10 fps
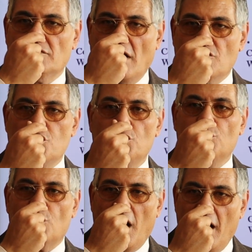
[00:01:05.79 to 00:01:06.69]
touch
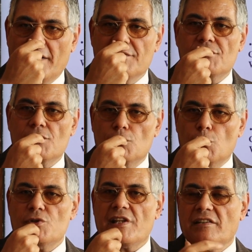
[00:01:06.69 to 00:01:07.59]
your eyes
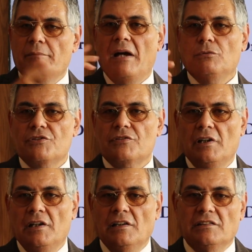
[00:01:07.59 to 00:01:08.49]
nose and mouth
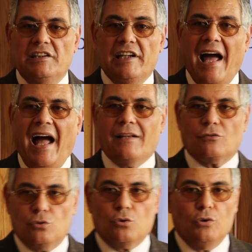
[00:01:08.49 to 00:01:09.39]
دي احد
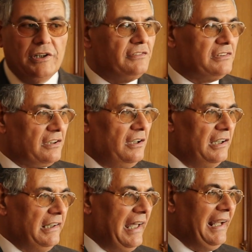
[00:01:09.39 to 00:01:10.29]
طرق
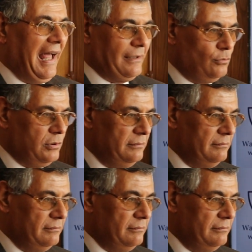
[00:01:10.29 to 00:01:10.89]
انتقال العدوى